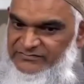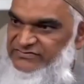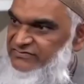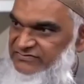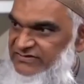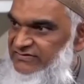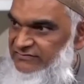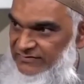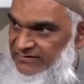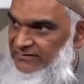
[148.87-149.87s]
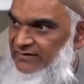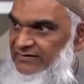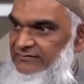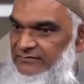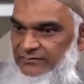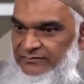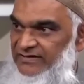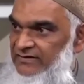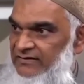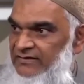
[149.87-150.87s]
ibn Kab schien geschrieben, es
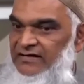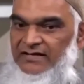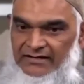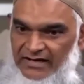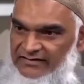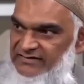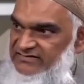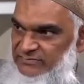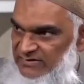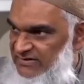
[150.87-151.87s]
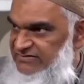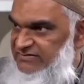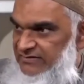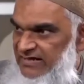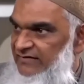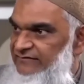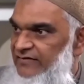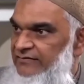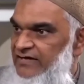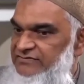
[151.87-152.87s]
schien geschrieben zu sein mit
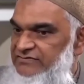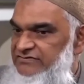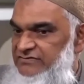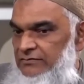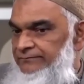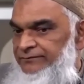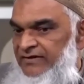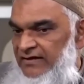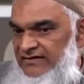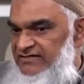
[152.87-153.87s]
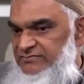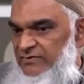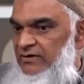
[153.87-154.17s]
dieser oder jener Abweichung.